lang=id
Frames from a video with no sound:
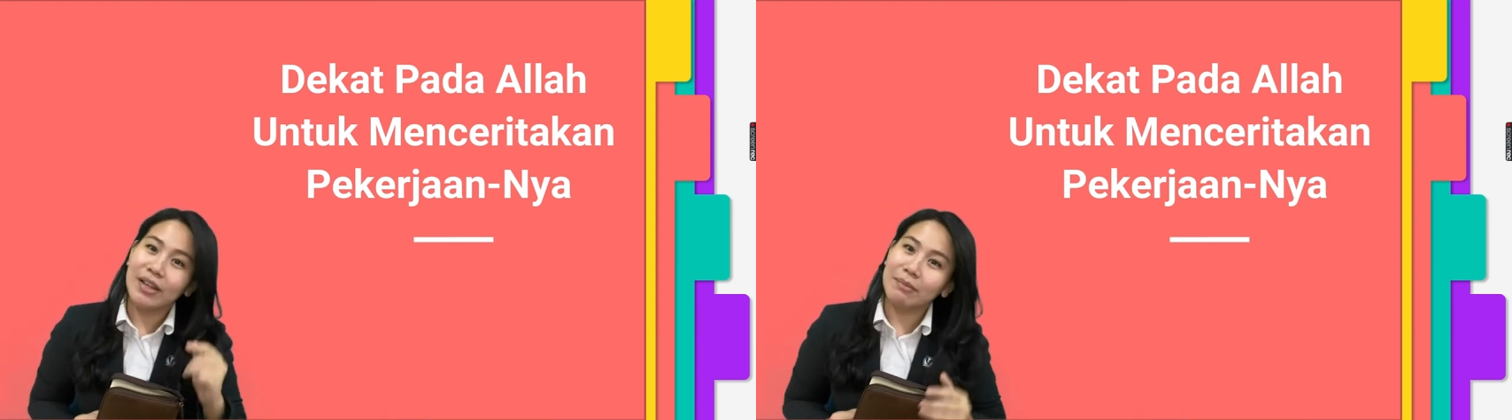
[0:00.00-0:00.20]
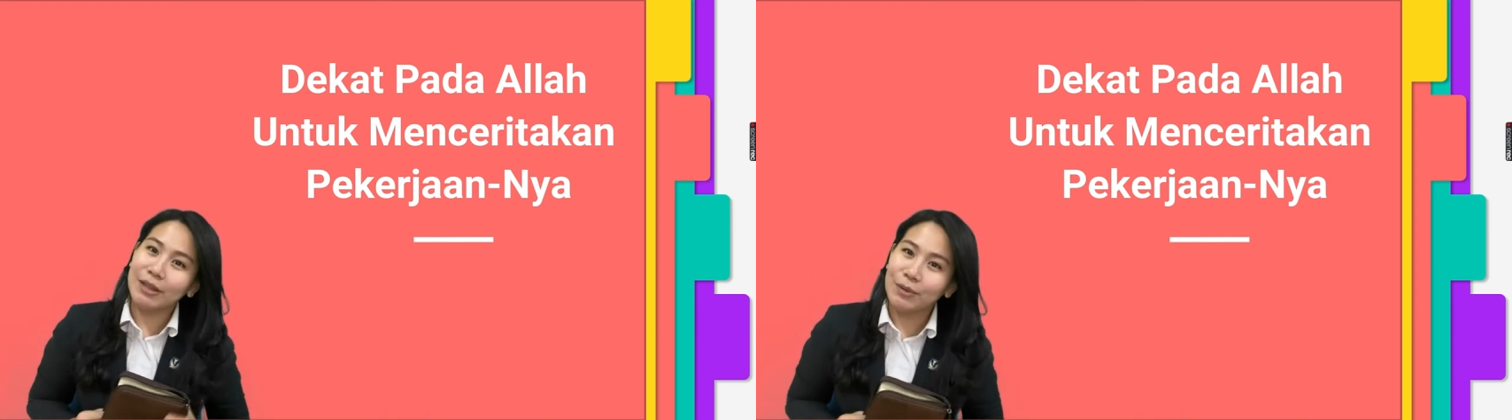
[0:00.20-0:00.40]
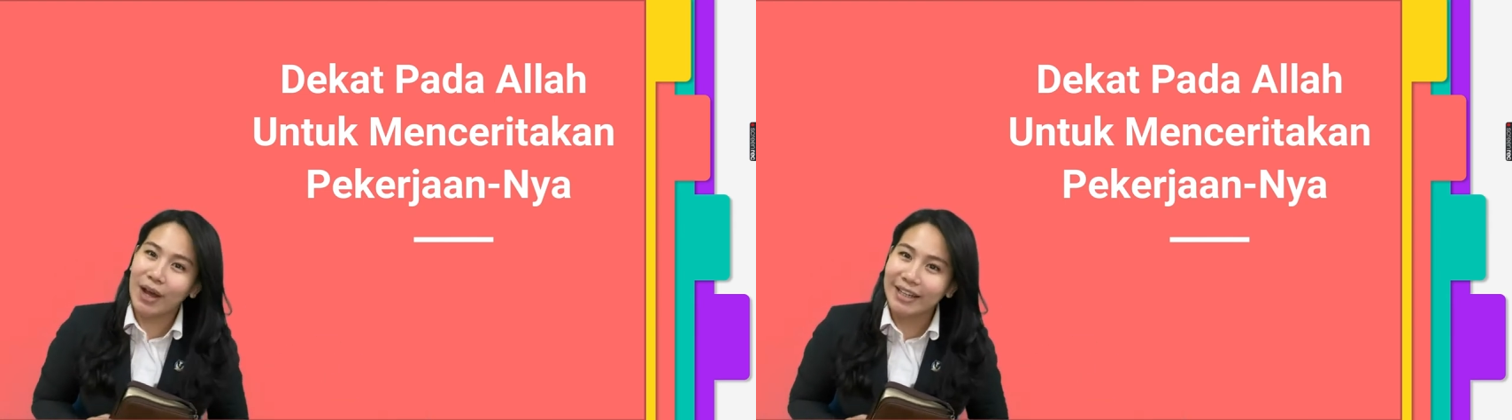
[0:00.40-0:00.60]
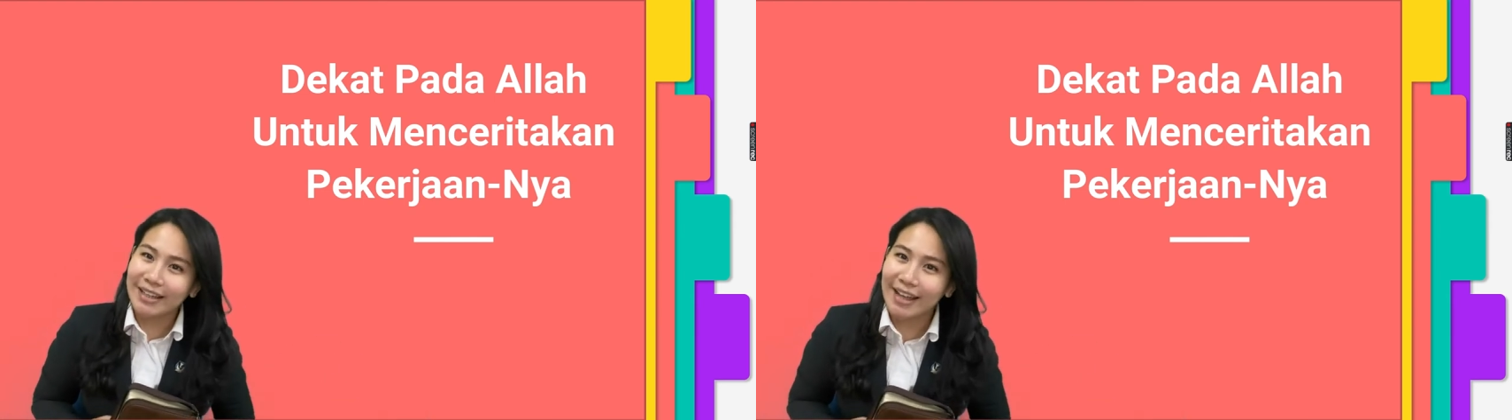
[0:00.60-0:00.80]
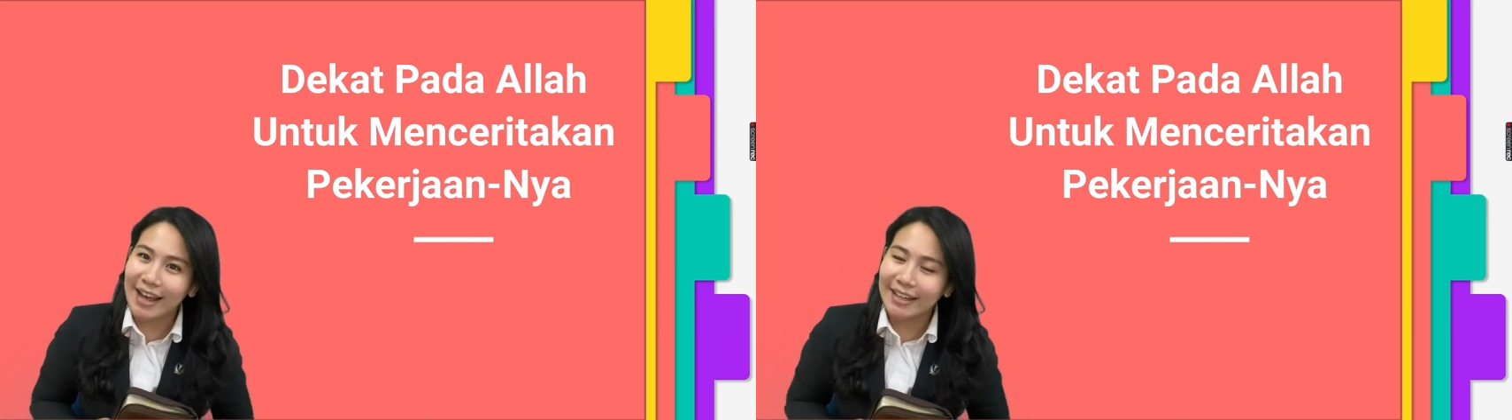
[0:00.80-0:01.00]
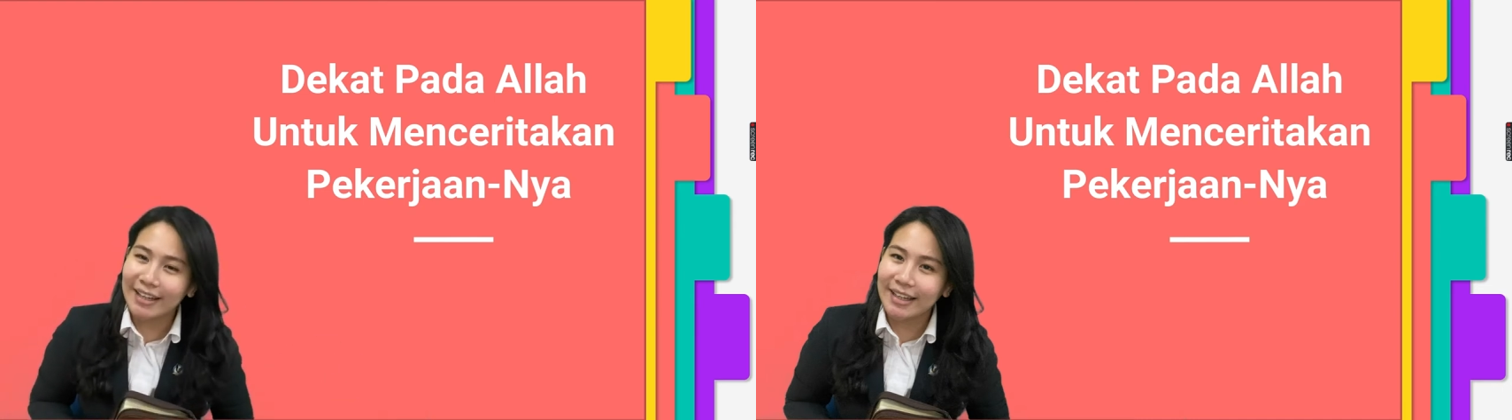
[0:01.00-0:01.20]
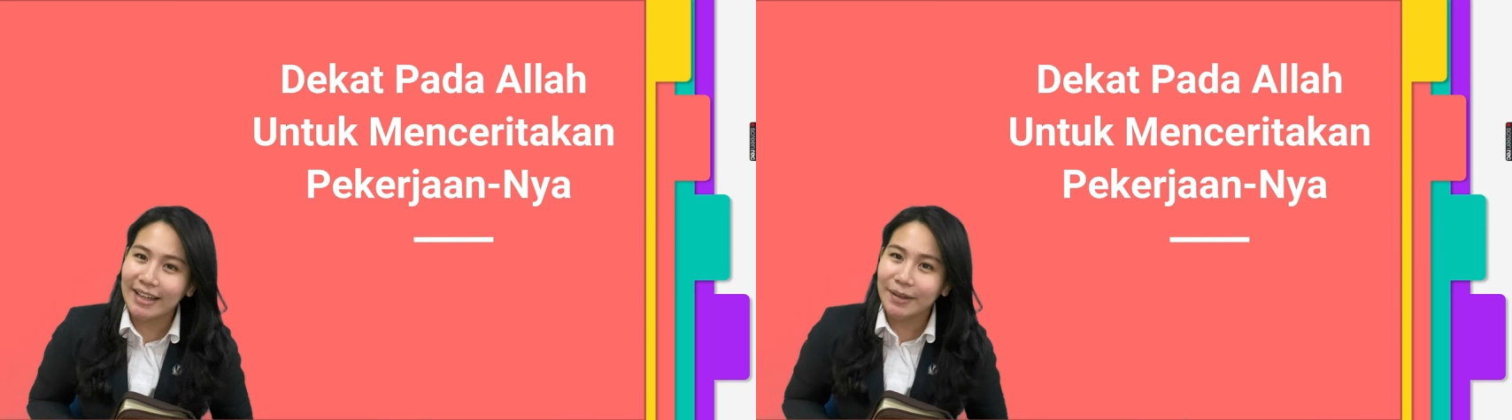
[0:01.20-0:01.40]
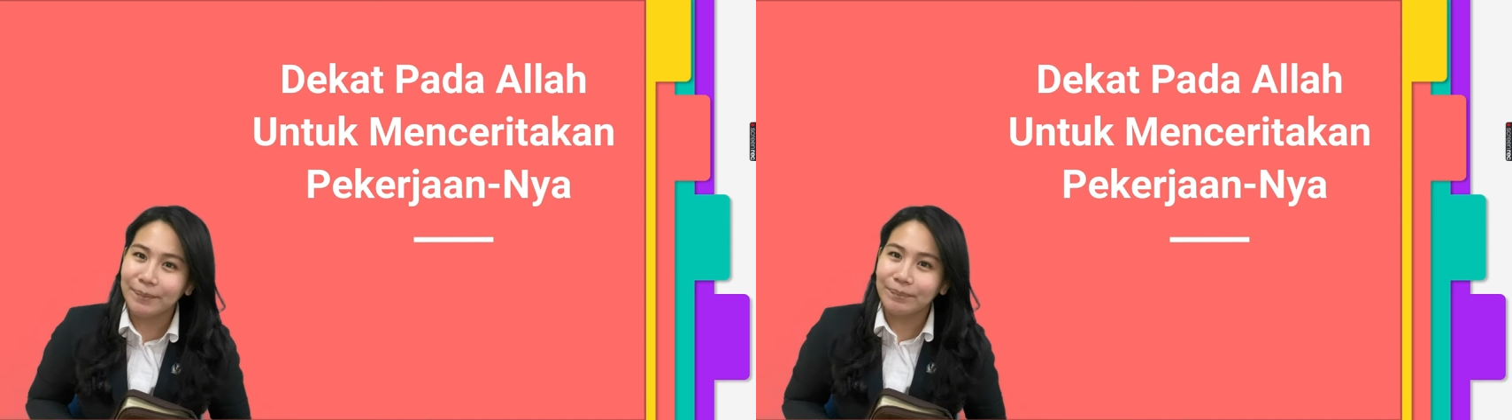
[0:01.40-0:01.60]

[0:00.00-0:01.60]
firman Tuhan kita hari ini?